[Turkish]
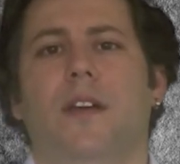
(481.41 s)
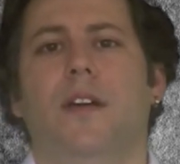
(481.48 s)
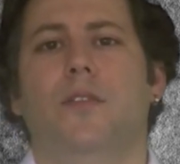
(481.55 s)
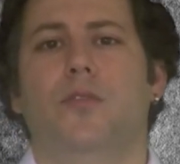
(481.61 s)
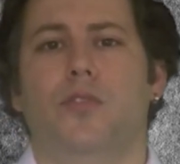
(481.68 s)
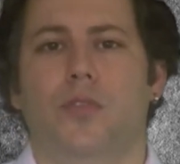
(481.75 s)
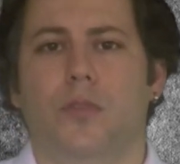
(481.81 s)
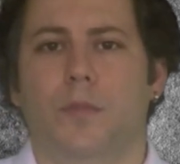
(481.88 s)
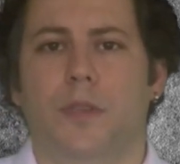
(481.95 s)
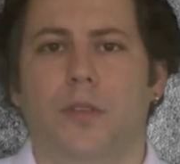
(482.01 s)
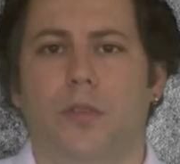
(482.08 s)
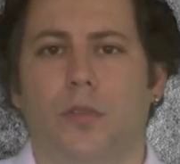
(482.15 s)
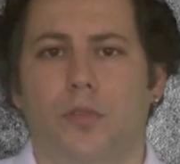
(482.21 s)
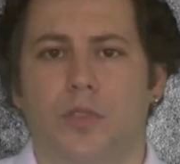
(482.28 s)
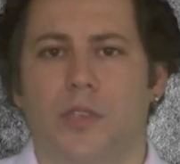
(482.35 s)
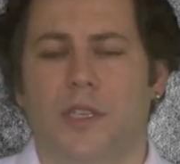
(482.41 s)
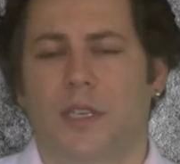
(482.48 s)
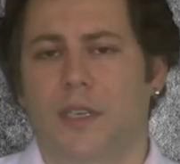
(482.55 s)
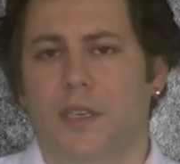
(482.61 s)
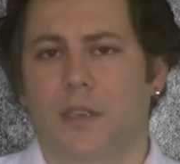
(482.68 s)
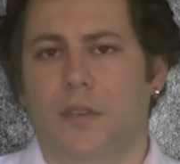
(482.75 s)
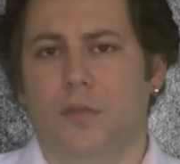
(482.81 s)
daha düşük bir
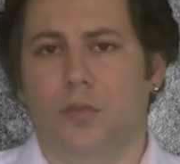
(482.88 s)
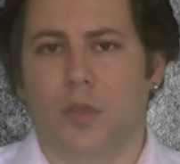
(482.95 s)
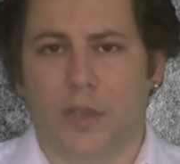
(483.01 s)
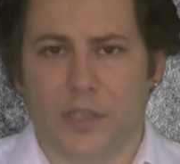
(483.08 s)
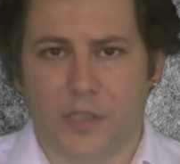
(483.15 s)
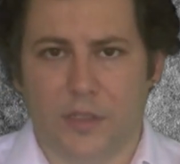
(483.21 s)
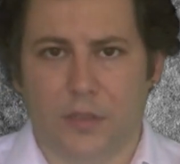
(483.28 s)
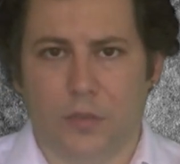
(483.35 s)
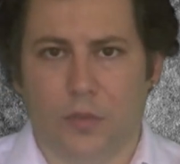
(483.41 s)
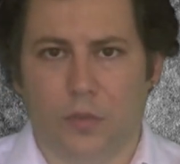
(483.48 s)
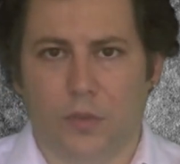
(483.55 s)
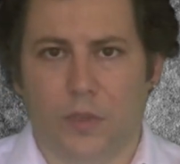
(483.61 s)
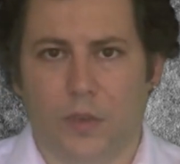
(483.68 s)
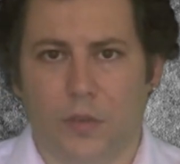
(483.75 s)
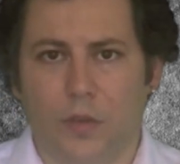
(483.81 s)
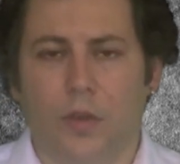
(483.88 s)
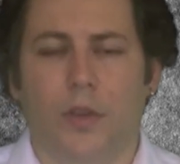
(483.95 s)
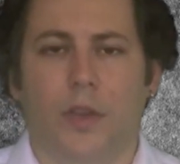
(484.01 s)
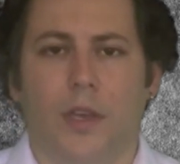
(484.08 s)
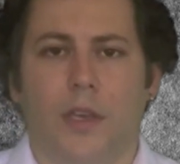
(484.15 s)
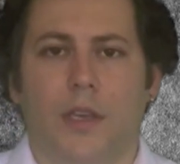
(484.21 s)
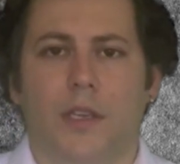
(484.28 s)
ölçüye ulaştığını gösteriyor.
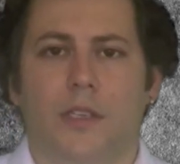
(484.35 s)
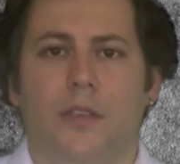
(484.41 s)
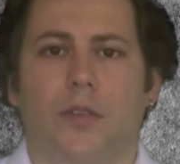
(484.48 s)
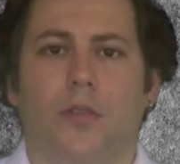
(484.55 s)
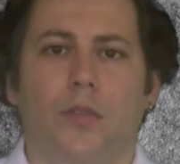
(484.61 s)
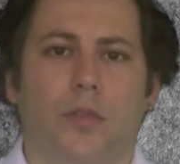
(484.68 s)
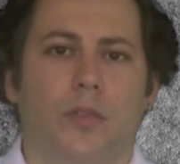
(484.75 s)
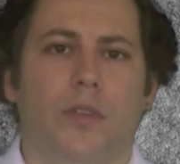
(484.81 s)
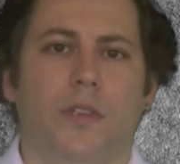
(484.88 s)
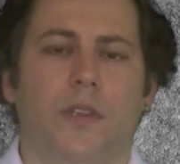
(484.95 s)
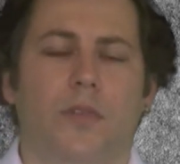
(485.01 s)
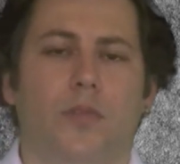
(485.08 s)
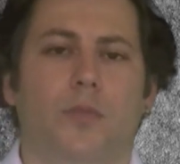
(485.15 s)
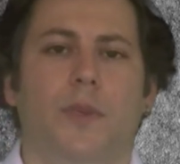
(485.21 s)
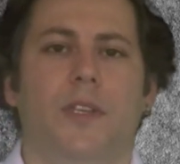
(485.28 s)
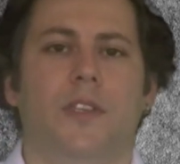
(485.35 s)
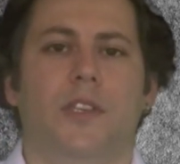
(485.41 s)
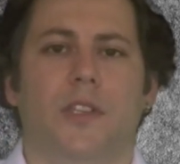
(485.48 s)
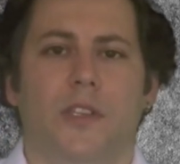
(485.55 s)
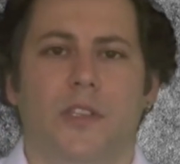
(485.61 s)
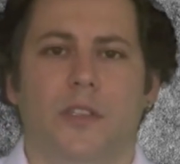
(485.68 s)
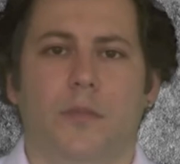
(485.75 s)
İşte o noktada rulmanı
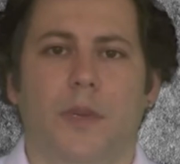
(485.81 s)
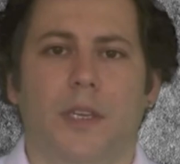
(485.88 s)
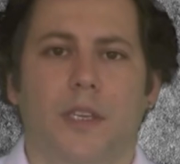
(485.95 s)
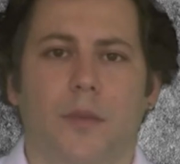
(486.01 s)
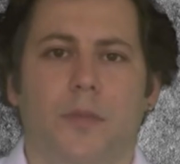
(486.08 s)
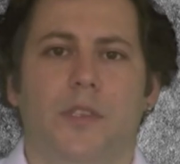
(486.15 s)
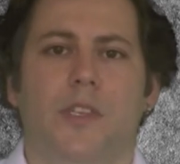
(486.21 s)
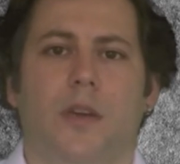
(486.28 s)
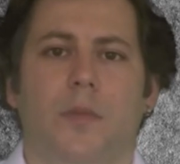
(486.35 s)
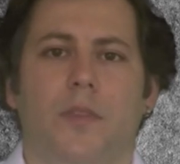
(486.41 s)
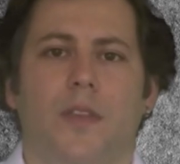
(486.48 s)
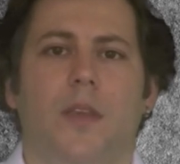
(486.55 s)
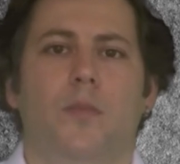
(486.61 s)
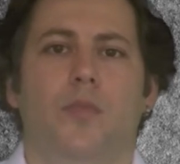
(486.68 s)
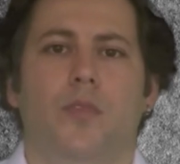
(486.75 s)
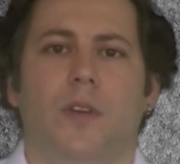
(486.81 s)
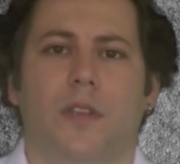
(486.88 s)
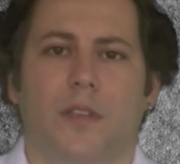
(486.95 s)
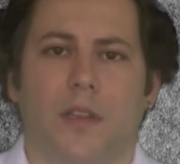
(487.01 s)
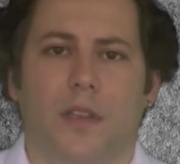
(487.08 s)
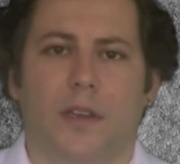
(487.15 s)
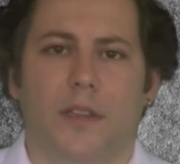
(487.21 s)
çalıştırmak yapacağımız en büyük
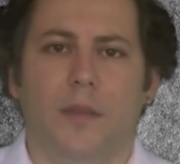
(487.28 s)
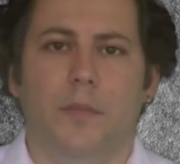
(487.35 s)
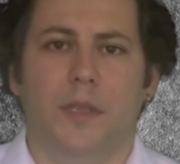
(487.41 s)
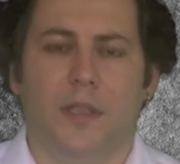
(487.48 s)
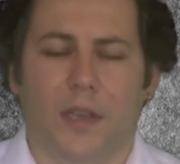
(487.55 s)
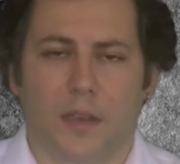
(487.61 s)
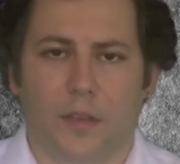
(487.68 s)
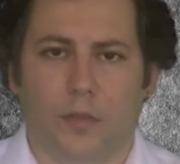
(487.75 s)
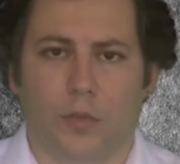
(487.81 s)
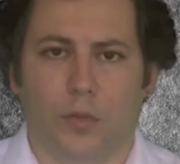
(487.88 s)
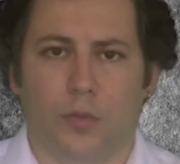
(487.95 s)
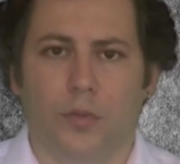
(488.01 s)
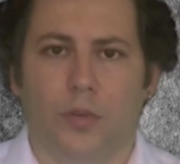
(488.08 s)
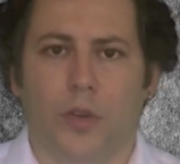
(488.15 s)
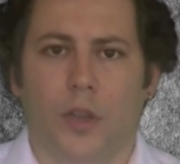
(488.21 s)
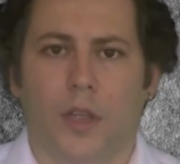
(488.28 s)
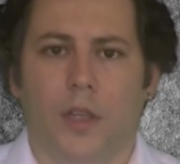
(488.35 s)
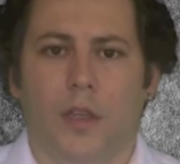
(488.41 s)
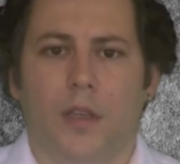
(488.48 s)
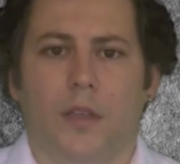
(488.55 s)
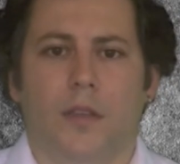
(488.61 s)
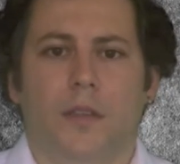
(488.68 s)
hatalardan bir tanesi olur.
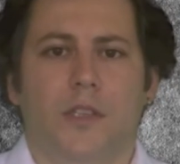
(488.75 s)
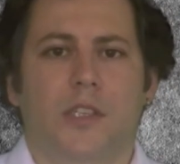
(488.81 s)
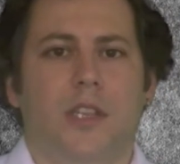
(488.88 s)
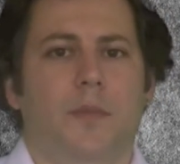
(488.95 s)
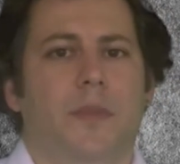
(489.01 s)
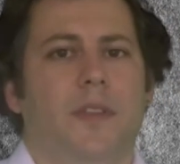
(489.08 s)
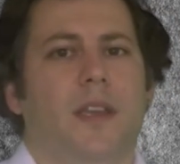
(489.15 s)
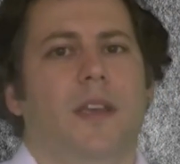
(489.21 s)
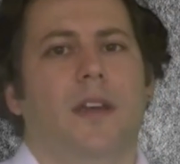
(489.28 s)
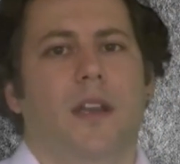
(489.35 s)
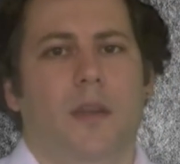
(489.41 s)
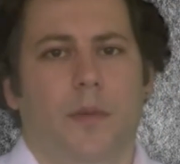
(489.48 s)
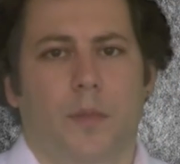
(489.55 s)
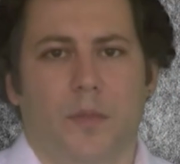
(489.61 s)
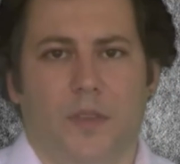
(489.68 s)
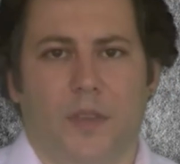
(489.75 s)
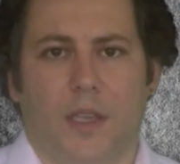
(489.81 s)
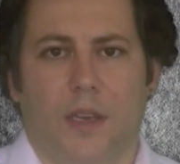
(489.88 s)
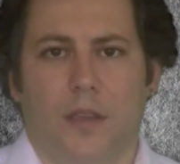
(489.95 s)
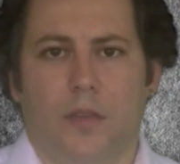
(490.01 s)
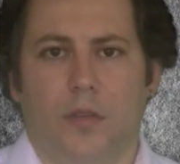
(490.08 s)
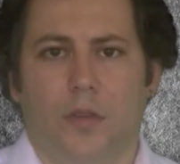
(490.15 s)
İşlemi tekrarlamamız
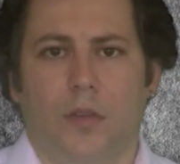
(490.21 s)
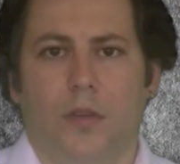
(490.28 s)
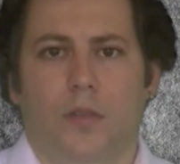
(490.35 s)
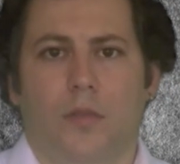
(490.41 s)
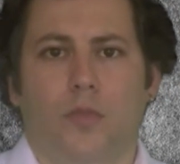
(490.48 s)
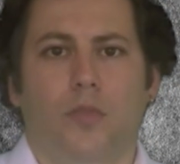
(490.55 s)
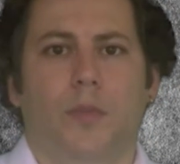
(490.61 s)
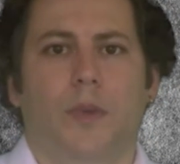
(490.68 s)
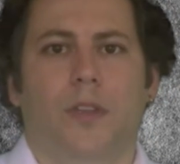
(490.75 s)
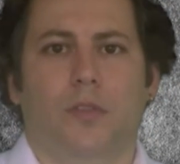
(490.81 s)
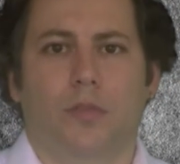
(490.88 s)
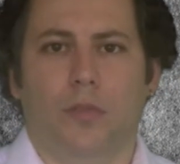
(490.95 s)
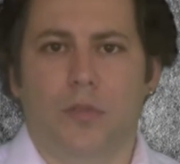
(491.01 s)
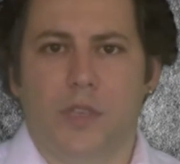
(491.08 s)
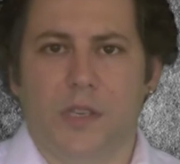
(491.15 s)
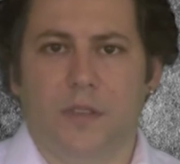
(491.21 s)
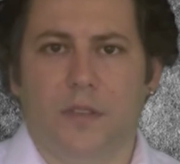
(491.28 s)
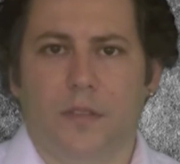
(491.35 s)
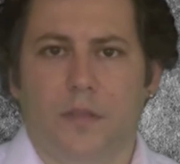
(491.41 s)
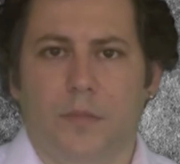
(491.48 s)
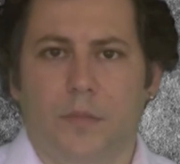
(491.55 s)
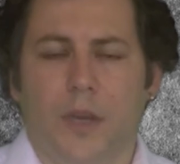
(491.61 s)
gerekiyor. Rulmanı
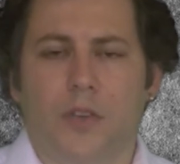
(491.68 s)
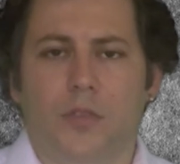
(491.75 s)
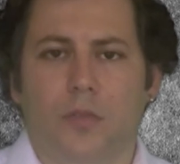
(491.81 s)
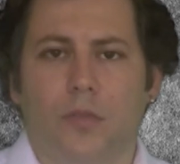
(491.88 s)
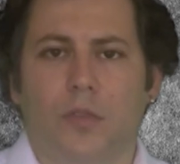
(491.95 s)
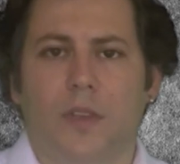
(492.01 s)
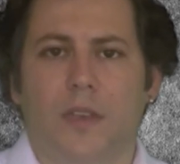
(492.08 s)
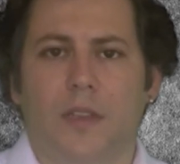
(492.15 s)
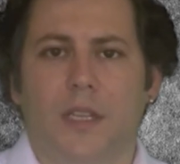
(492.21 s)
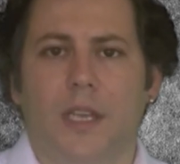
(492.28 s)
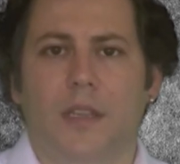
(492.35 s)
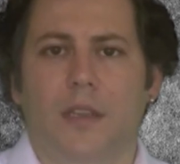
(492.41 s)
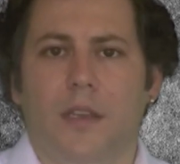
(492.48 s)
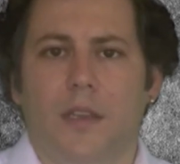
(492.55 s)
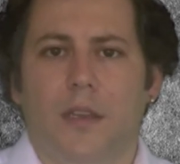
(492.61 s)
sökeceğiz manşon üzerinden